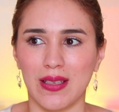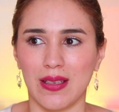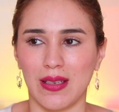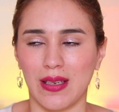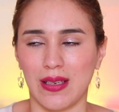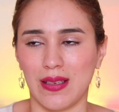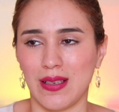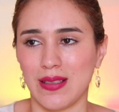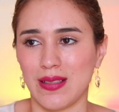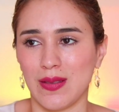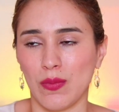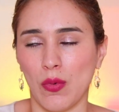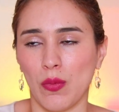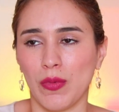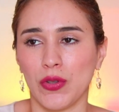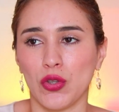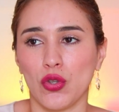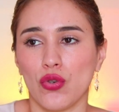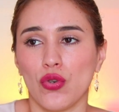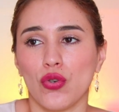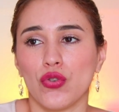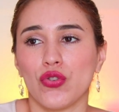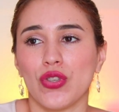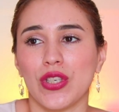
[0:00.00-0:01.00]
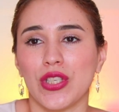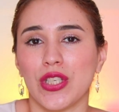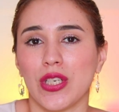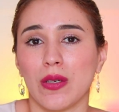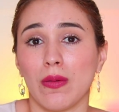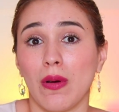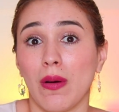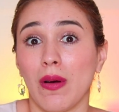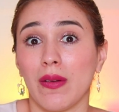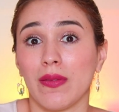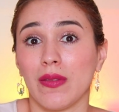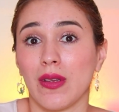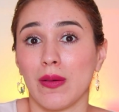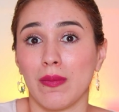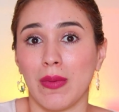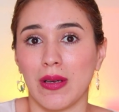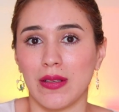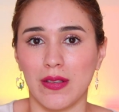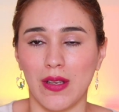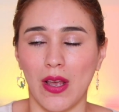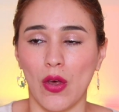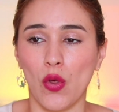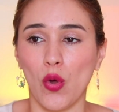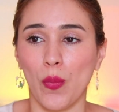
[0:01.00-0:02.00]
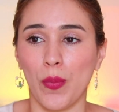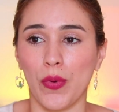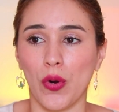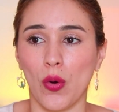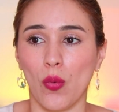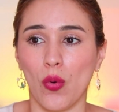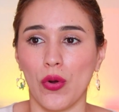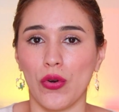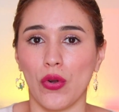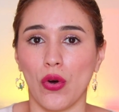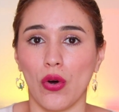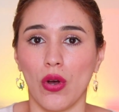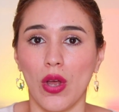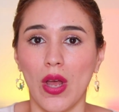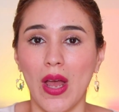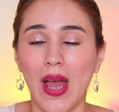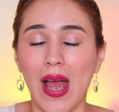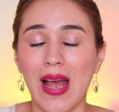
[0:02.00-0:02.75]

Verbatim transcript: en ese momento no se llevaban demasiado, pero bueno,